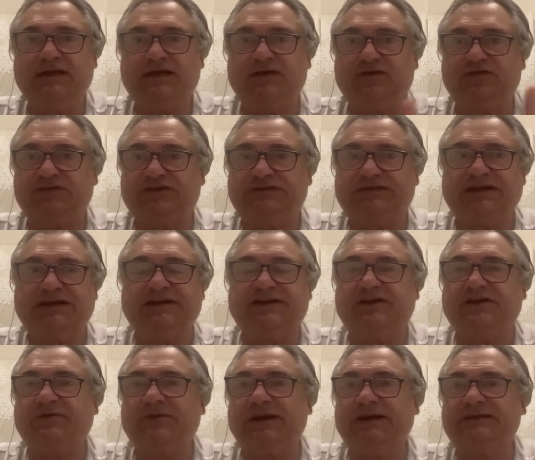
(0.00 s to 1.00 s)
a los centrales
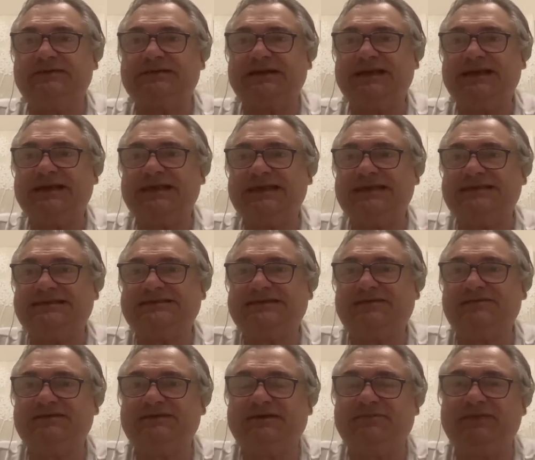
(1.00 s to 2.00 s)
rivales y
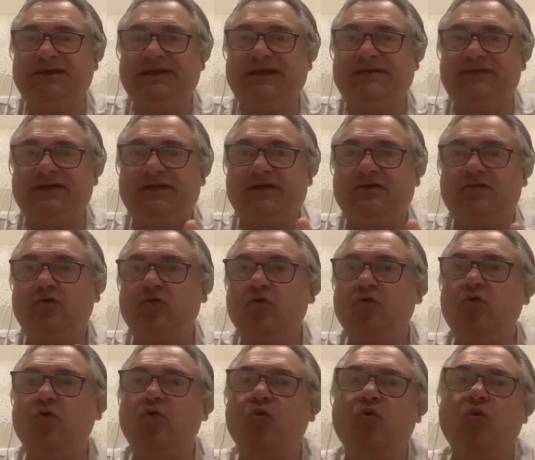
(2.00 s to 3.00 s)
sabe también abrir
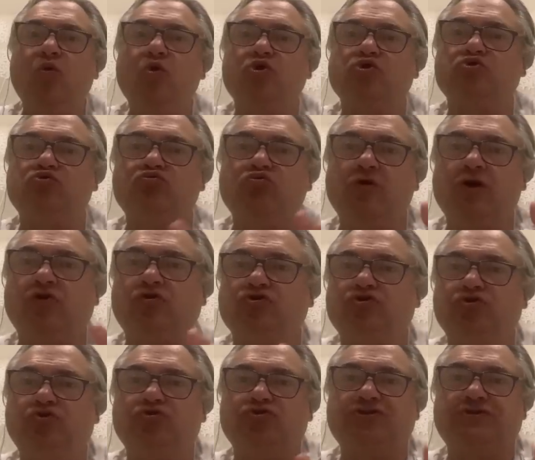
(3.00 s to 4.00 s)
unos huecos
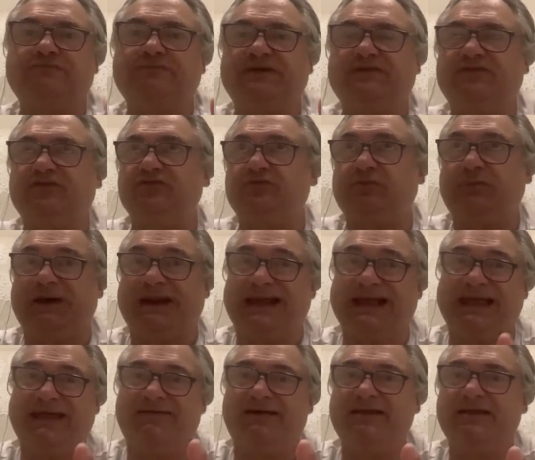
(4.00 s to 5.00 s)
y unos espacios para
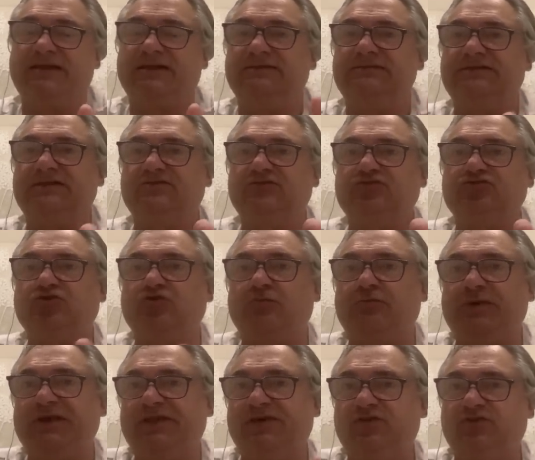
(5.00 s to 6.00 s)
que vayan entrando los
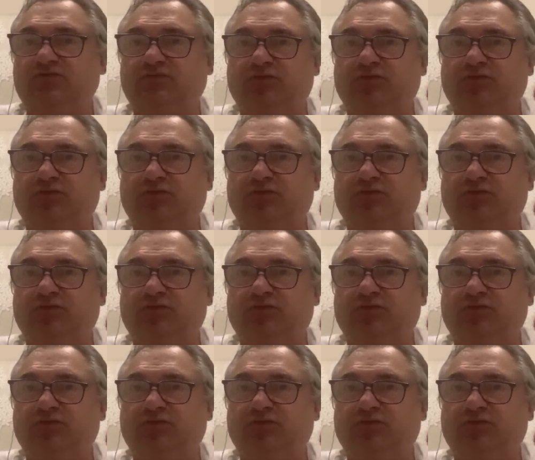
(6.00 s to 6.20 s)
compañeros